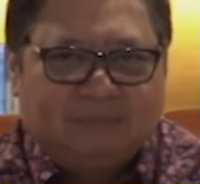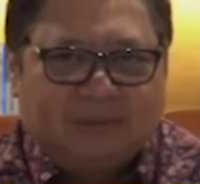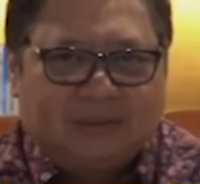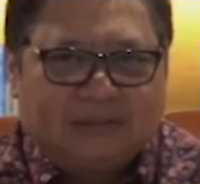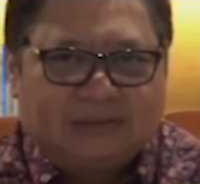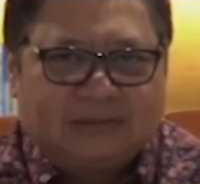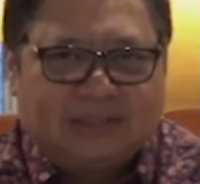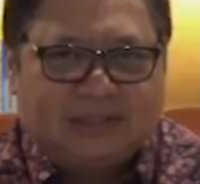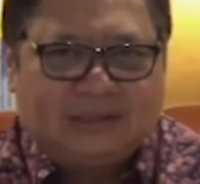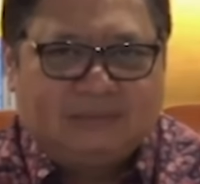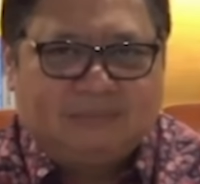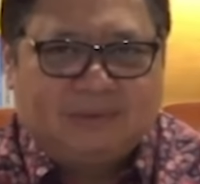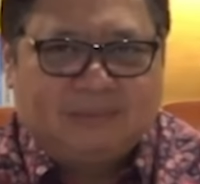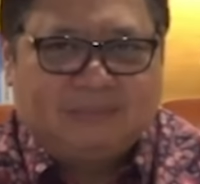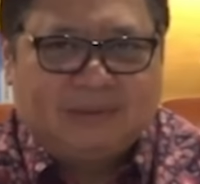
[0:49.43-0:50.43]
listrik
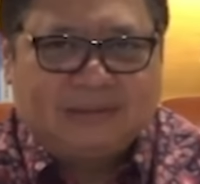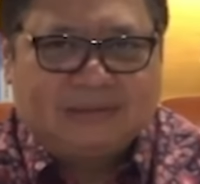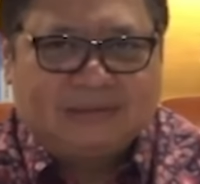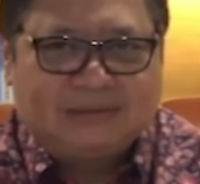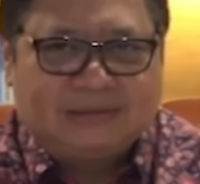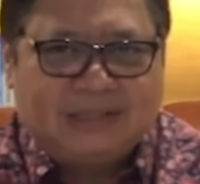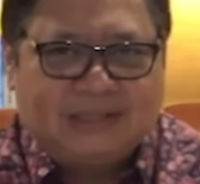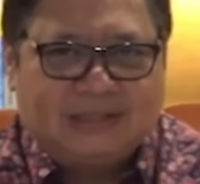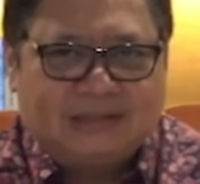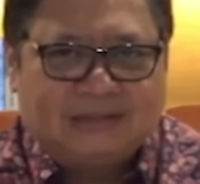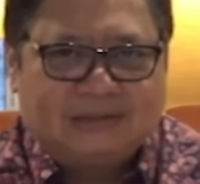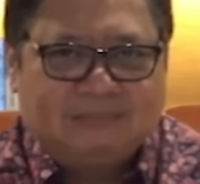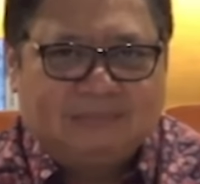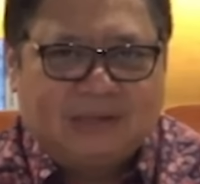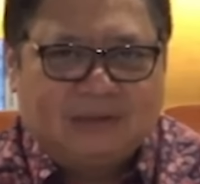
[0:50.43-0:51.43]
berbasis
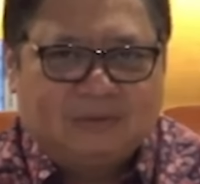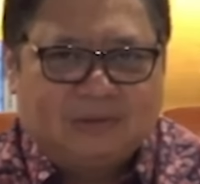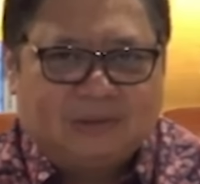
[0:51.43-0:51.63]
energi baru